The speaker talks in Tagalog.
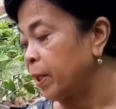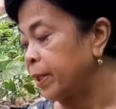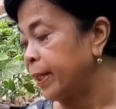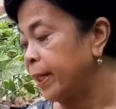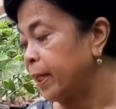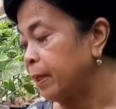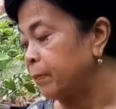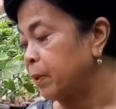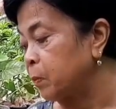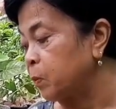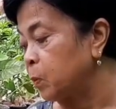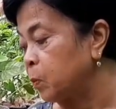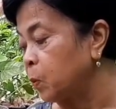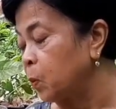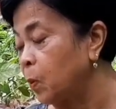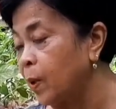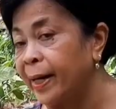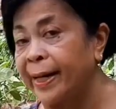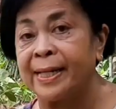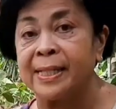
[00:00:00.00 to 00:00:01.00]
pwedeng
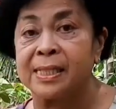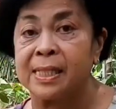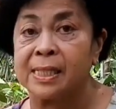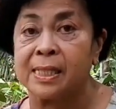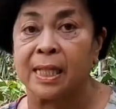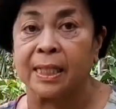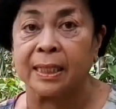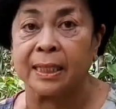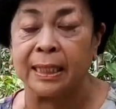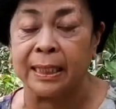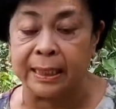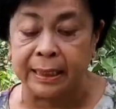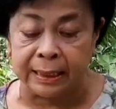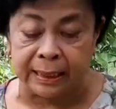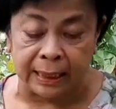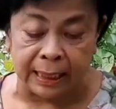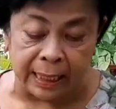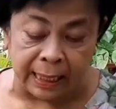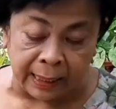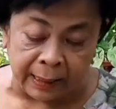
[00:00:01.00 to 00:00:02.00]
mamumuhay sa sarili
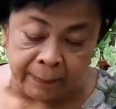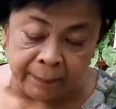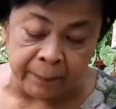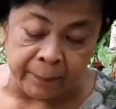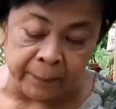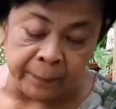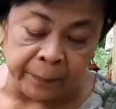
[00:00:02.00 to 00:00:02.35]
nila